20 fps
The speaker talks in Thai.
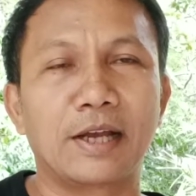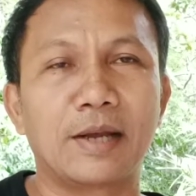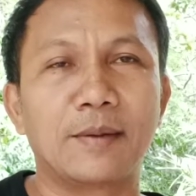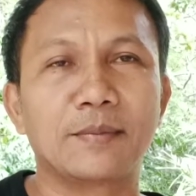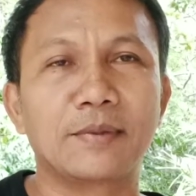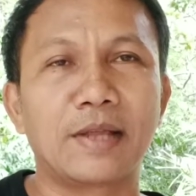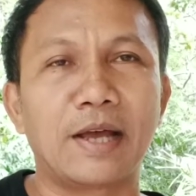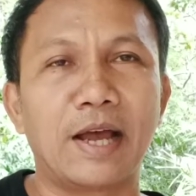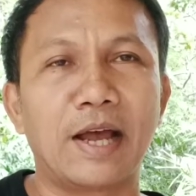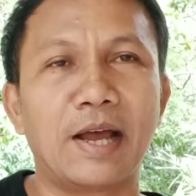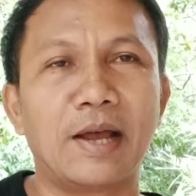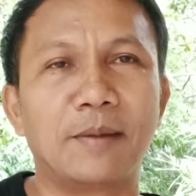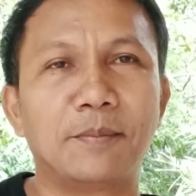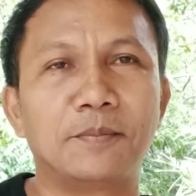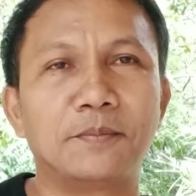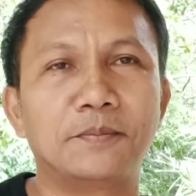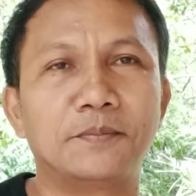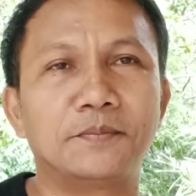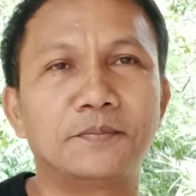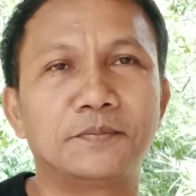คำถาม
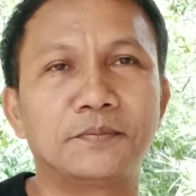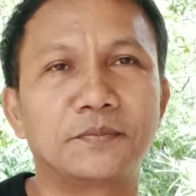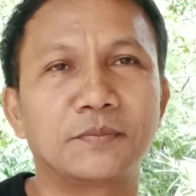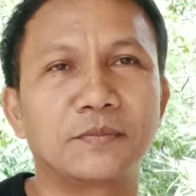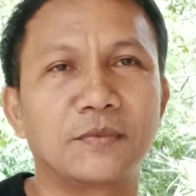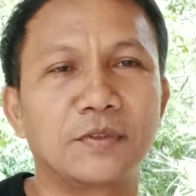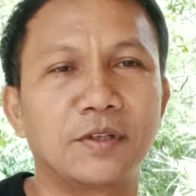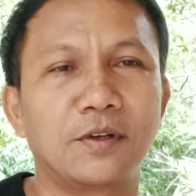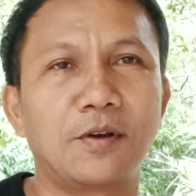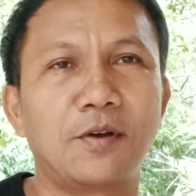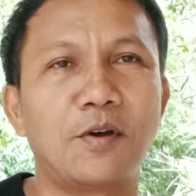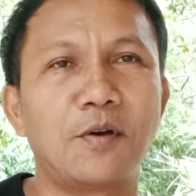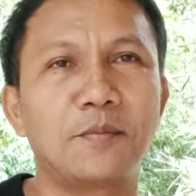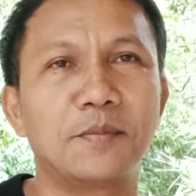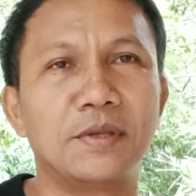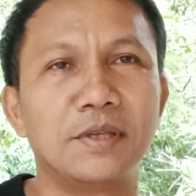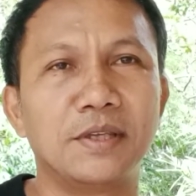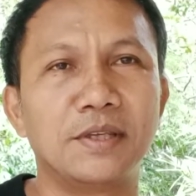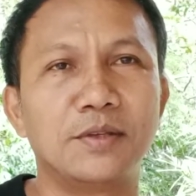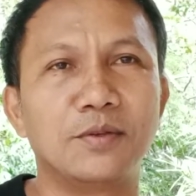ก็
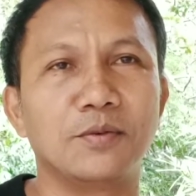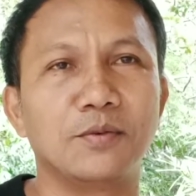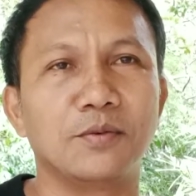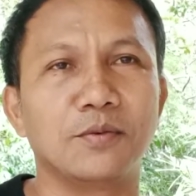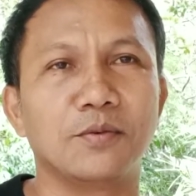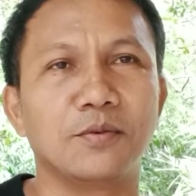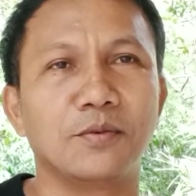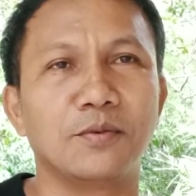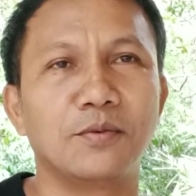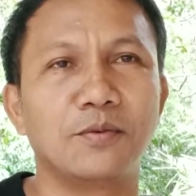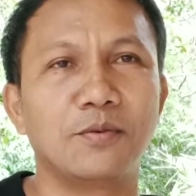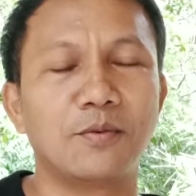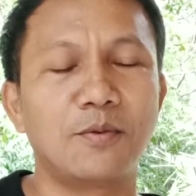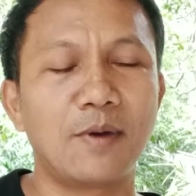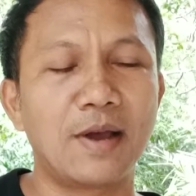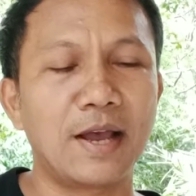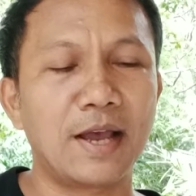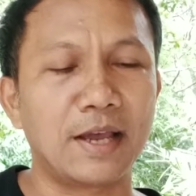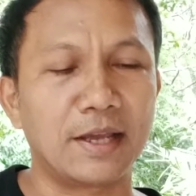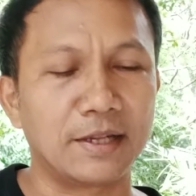มีอยู่
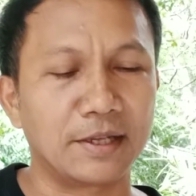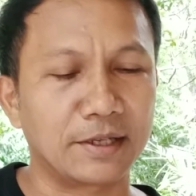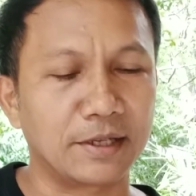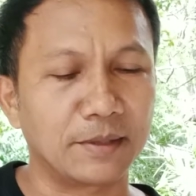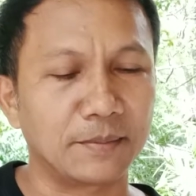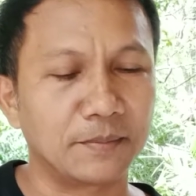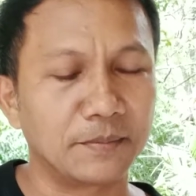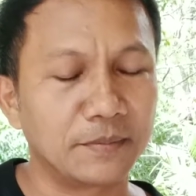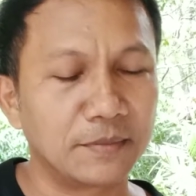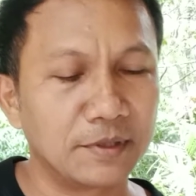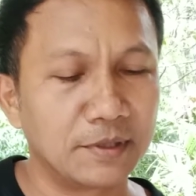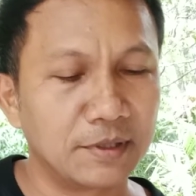ว่านะครับ